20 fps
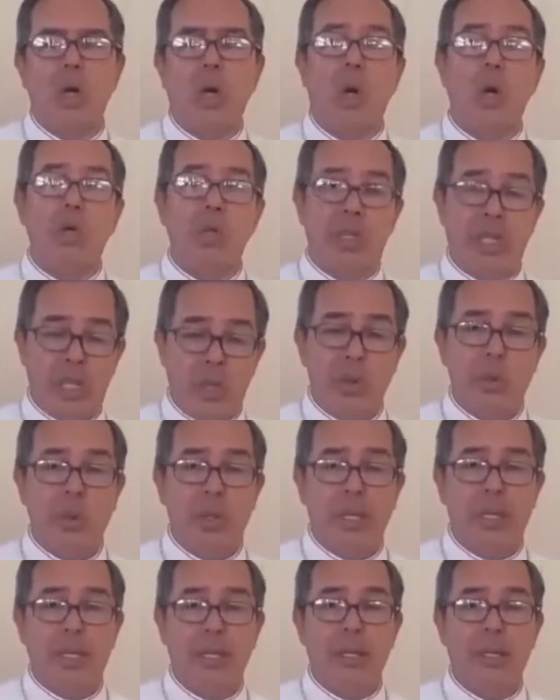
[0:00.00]

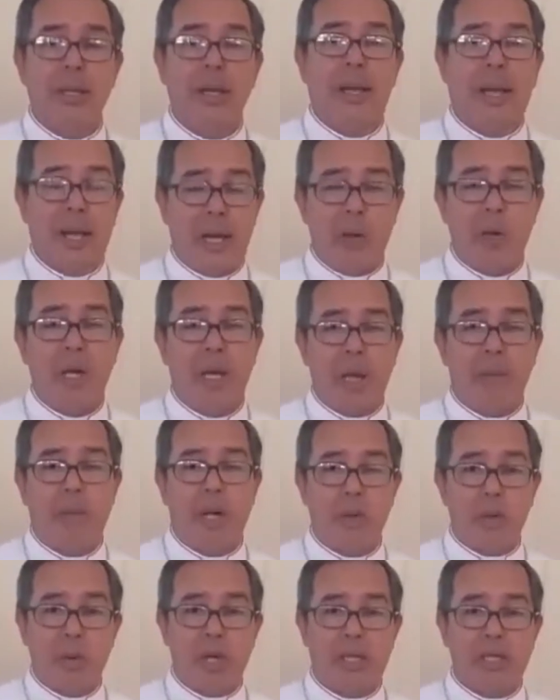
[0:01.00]
Continúen. Creo en la
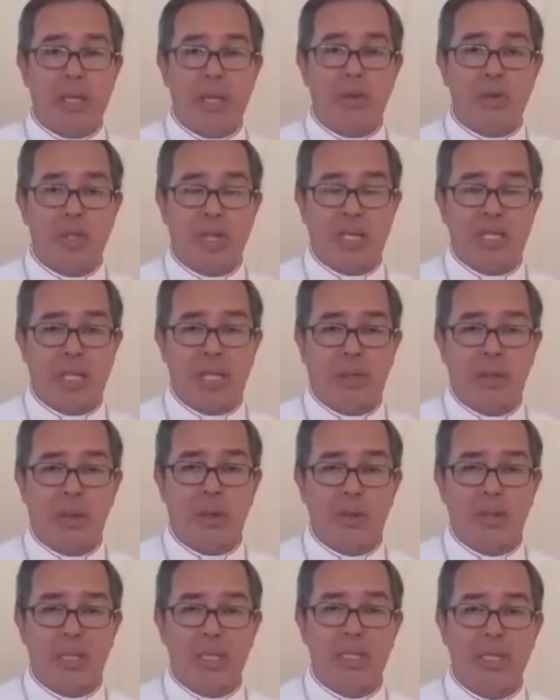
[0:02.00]
madurez de los
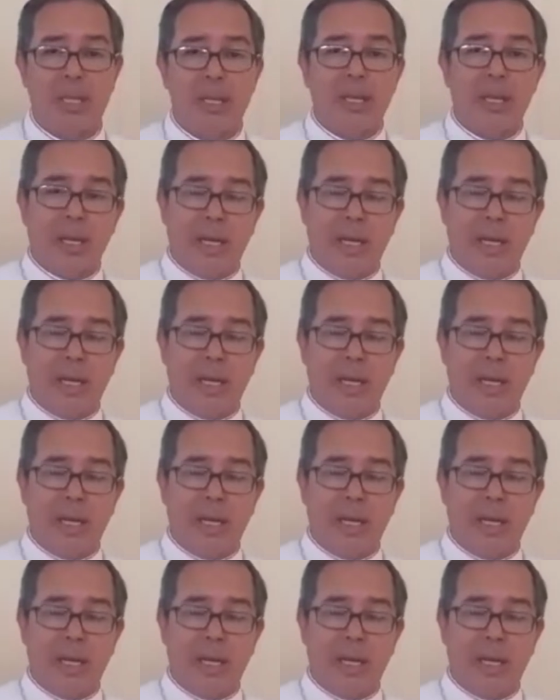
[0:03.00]
sacerdotes,